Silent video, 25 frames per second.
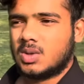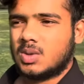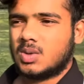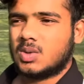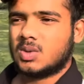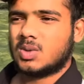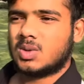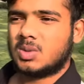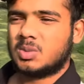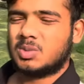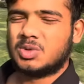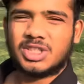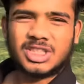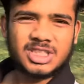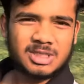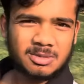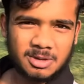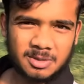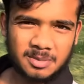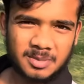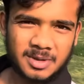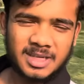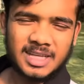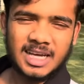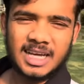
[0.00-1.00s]
तो मुझे
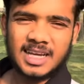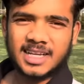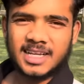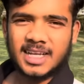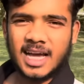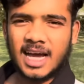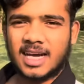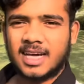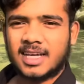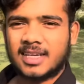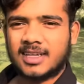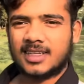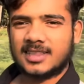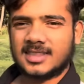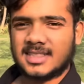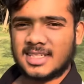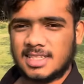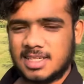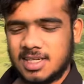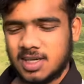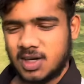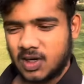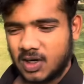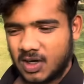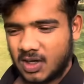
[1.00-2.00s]
समझ में नहीं आ रहा क्या करना
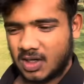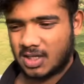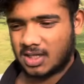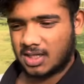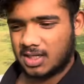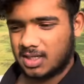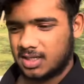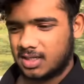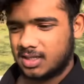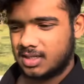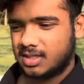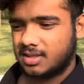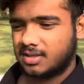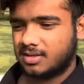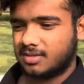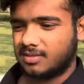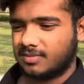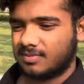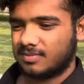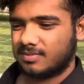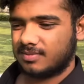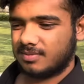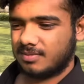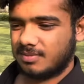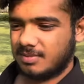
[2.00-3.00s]
चाहिए और
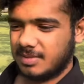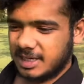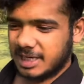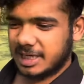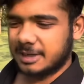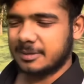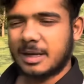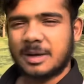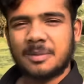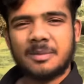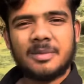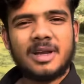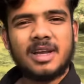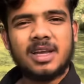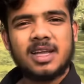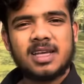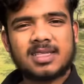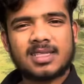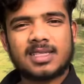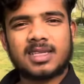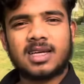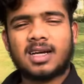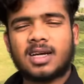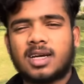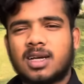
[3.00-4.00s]
मेरे एक बार मिलने
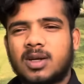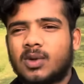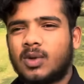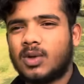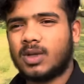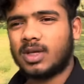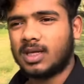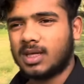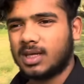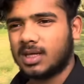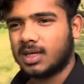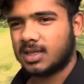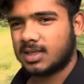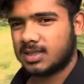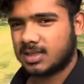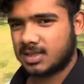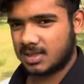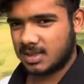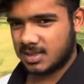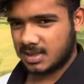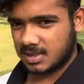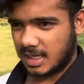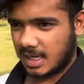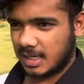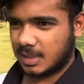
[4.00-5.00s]
से अगर कोई किसी
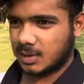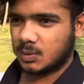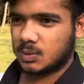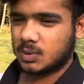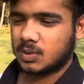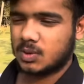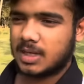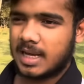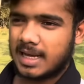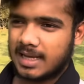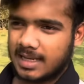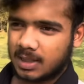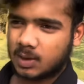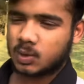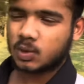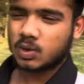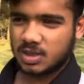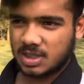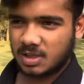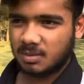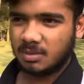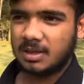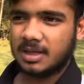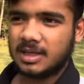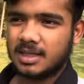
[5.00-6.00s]
इंसान को
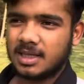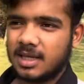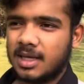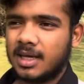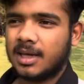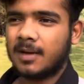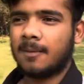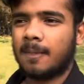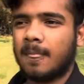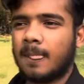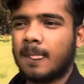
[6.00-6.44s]
खुशी मिलती है